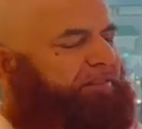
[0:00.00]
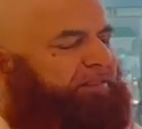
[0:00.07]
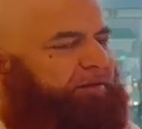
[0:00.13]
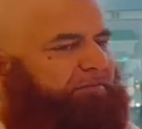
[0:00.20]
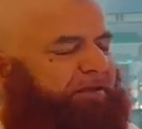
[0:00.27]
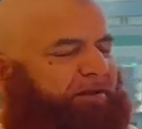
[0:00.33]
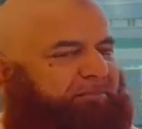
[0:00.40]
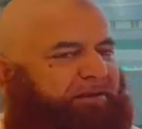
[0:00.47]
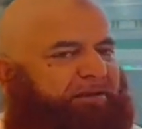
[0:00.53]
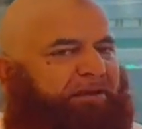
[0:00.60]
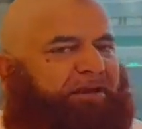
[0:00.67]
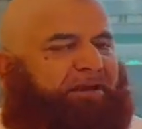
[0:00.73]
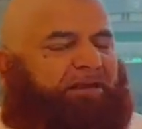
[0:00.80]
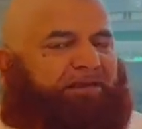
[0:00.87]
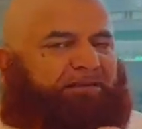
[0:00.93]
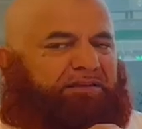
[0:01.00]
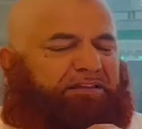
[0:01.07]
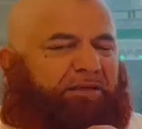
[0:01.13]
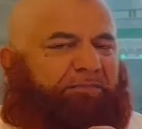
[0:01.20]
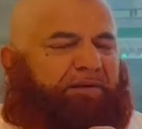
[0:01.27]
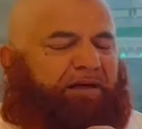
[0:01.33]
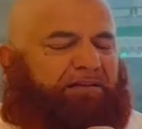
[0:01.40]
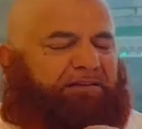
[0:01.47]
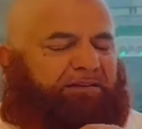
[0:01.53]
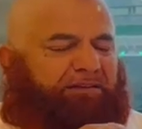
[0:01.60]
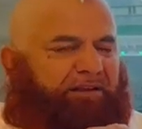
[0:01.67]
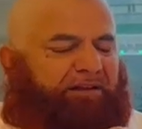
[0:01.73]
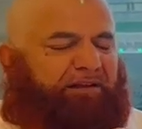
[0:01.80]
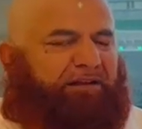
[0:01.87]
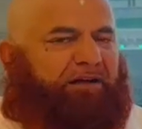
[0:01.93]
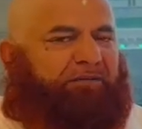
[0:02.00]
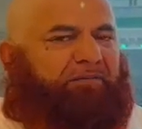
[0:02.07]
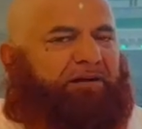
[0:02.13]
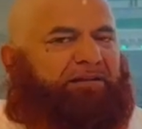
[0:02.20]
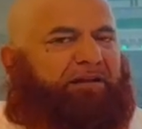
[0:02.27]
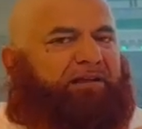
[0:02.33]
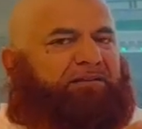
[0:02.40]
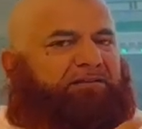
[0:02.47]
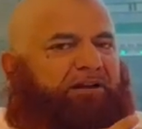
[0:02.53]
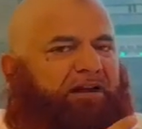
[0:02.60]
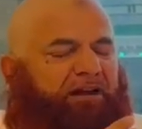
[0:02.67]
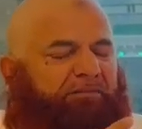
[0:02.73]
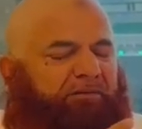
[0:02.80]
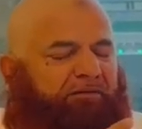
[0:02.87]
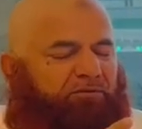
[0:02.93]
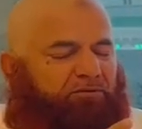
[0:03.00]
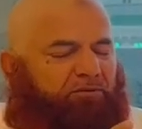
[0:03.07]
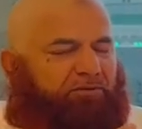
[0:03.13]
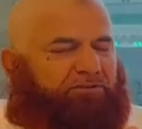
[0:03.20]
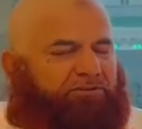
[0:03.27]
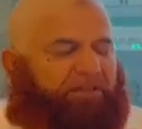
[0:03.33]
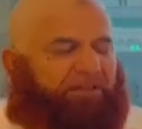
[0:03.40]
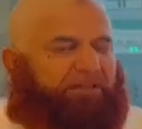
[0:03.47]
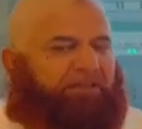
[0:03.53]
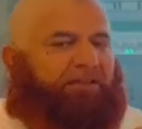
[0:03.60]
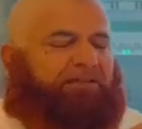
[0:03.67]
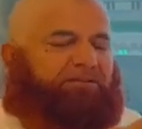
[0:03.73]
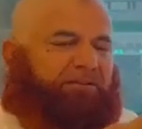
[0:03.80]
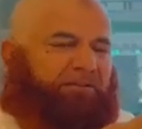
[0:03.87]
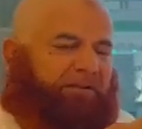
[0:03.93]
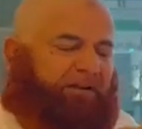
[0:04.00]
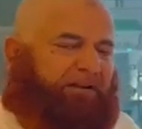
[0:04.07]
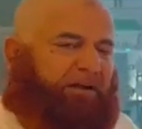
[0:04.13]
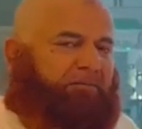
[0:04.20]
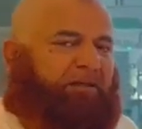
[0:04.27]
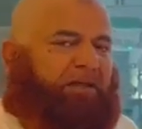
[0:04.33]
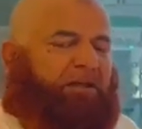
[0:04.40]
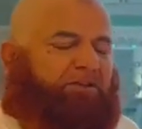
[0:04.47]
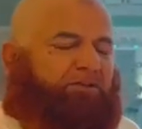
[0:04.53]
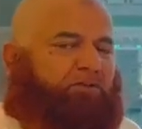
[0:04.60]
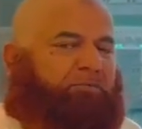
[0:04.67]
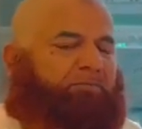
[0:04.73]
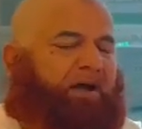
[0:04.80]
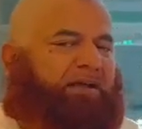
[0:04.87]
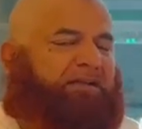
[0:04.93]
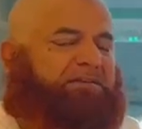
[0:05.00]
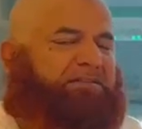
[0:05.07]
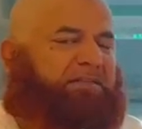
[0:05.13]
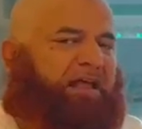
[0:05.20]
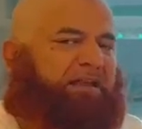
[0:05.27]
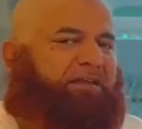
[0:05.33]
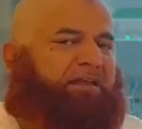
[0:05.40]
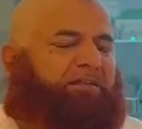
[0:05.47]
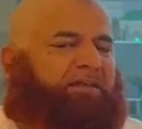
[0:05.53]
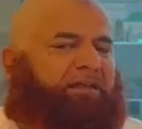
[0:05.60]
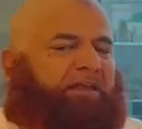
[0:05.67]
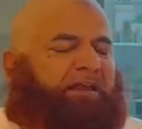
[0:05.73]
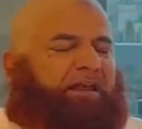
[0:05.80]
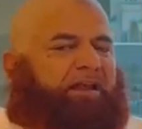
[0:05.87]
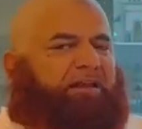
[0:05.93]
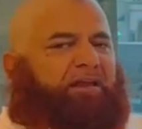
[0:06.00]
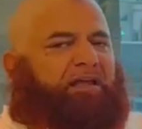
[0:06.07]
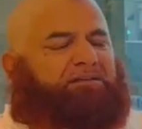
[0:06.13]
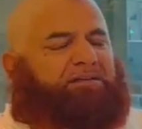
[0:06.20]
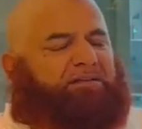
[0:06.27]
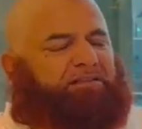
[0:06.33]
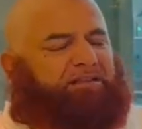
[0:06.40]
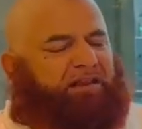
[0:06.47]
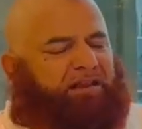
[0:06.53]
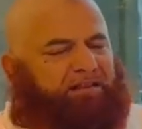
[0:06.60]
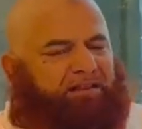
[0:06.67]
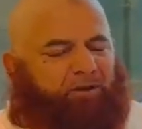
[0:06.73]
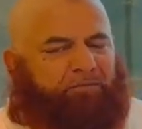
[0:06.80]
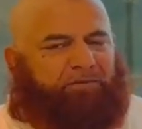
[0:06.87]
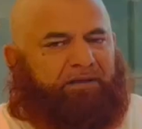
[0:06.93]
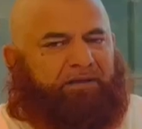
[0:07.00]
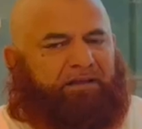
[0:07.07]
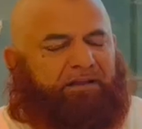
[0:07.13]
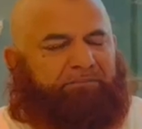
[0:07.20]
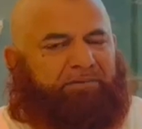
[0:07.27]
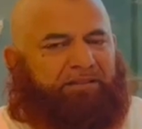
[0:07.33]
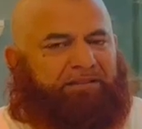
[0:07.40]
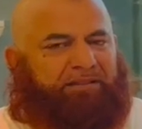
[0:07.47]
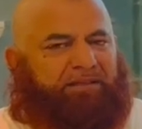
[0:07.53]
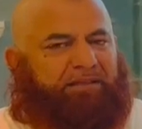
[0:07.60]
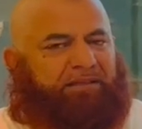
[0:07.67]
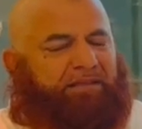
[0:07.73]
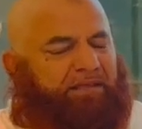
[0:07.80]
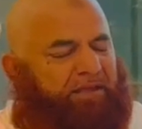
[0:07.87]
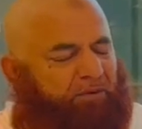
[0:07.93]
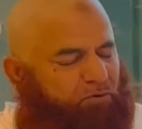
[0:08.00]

के दरमियान में जिसके पास इतनी रकम आ जाए कि साढ़े बावन तोले चांदी या इसकी रकम जो पाकिस्तान के अंदर एक लाख सैंतालीस हज़ार रुपये के करीब बनती है